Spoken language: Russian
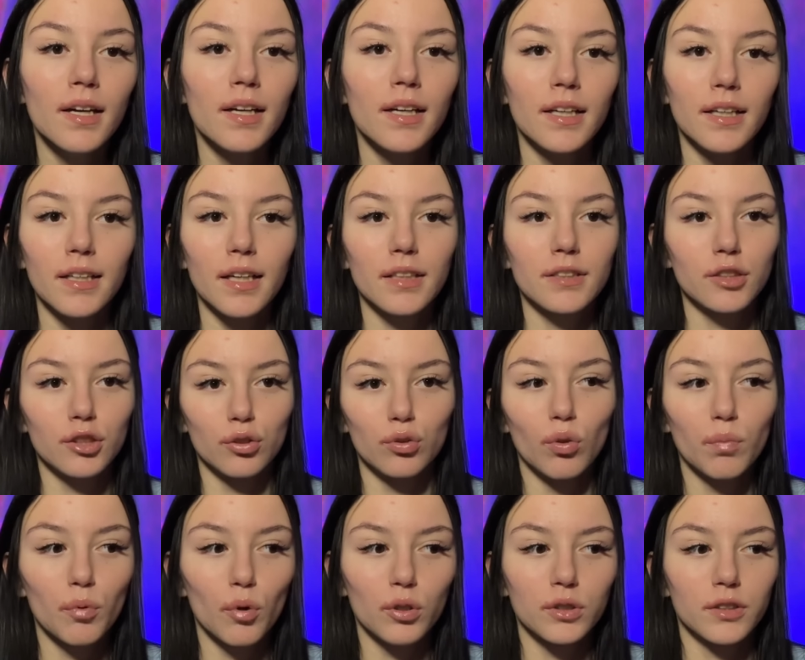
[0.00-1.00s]
и я сижу
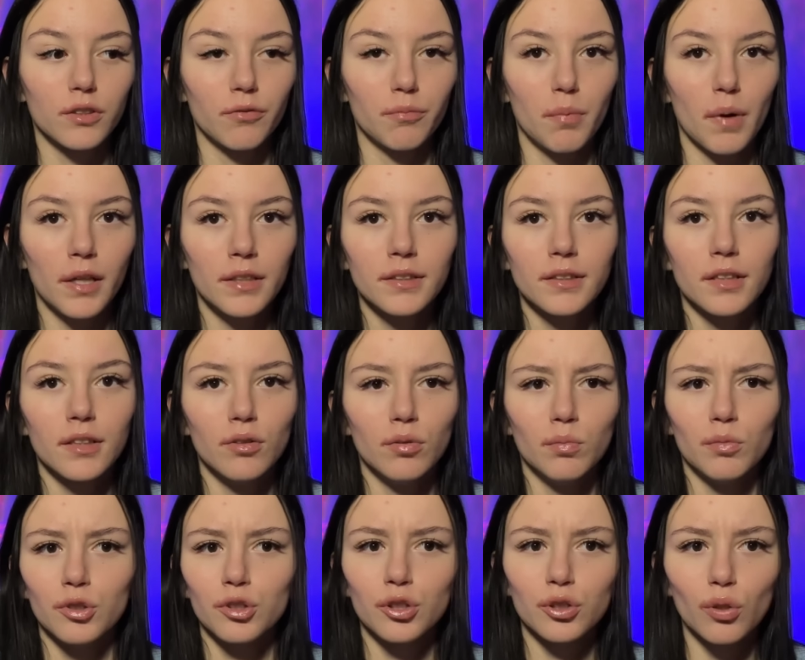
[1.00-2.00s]
просто в панике,
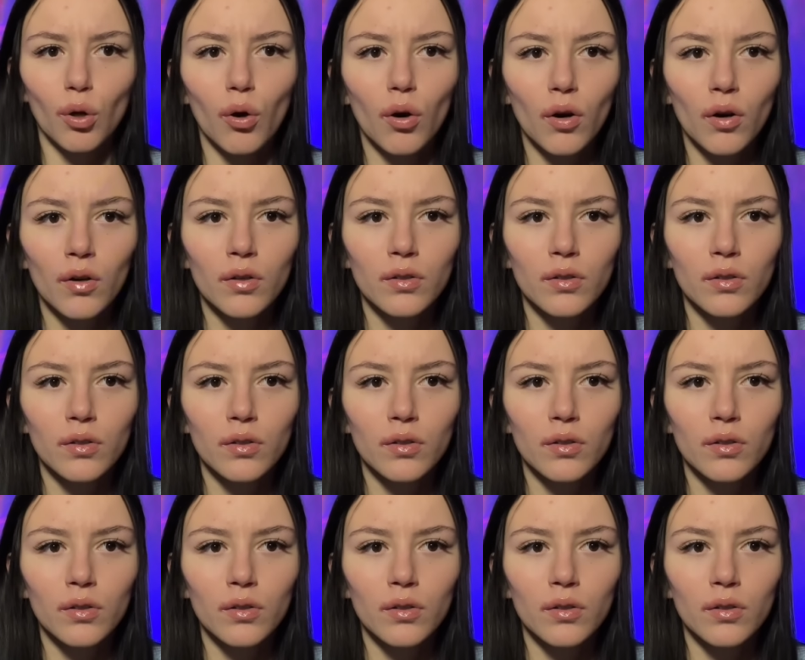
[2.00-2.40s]
думаю, что?